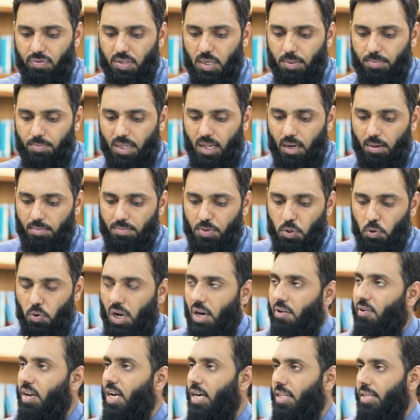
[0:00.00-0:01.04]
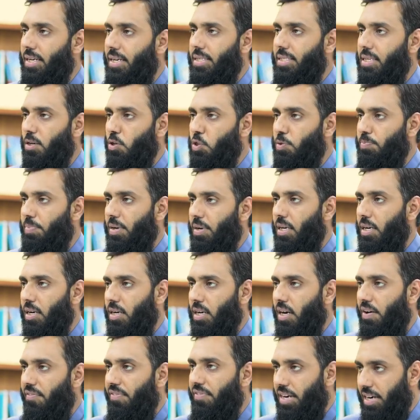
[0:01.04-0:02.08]
हाफ साहब मतलब जो लाहौल हदीस है उस पर
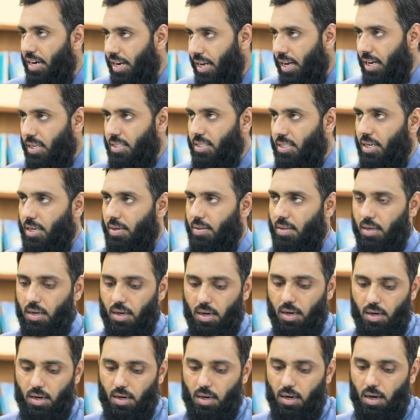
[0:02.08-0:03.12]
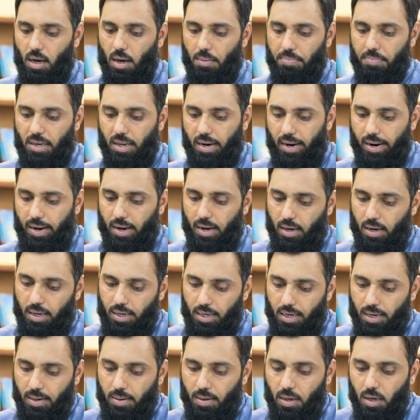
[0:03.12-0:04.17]
काफ़ी डिटेल से आपकी राय आ गई
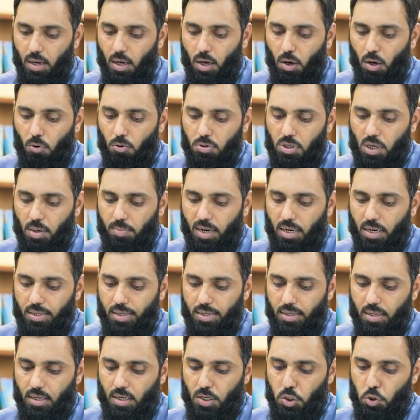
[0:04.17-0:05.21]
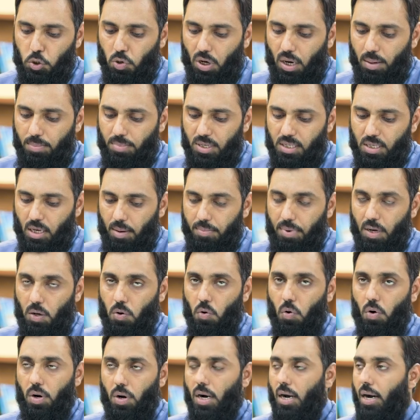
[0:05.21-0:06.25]
है उसके बाद जो गांधी साहब एक
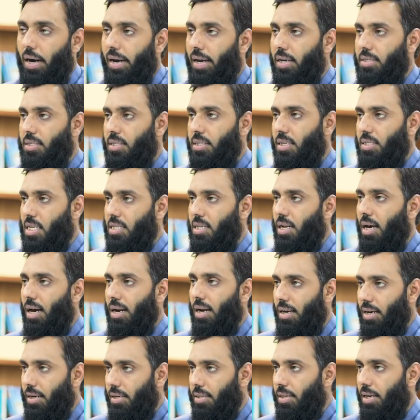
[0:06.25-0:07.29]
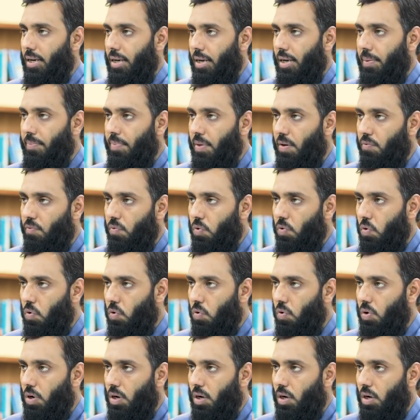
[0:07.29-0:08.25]
और आयत से इसतलाल करते हैं वो